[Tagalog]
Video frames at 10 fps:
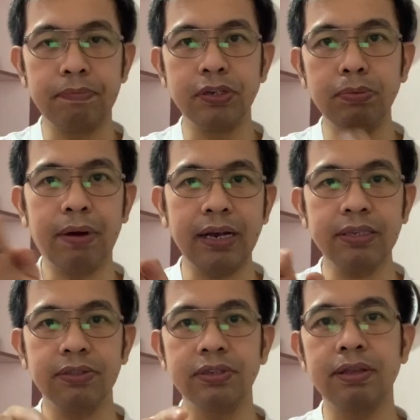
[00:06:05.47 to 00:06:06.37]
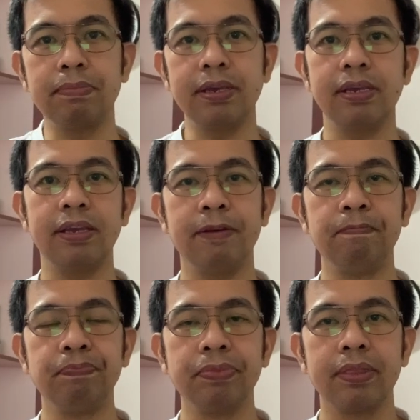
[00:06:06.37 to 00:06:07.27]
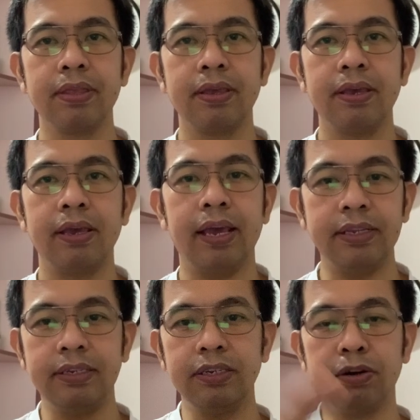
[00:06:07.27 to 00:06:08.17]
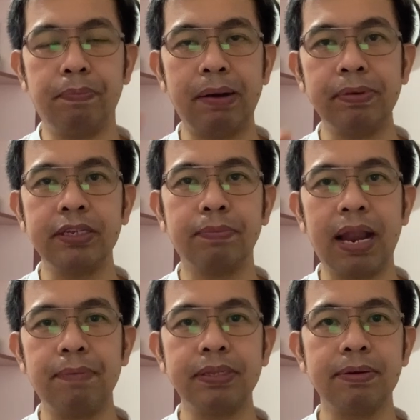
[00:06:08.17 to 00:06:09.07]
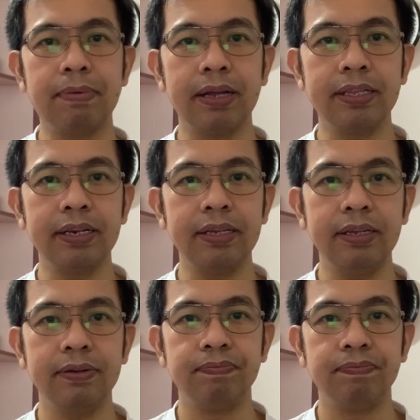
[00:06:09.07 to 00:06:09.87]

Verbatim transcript: fuse box doon sa may engine compartment yung malapit sa battery.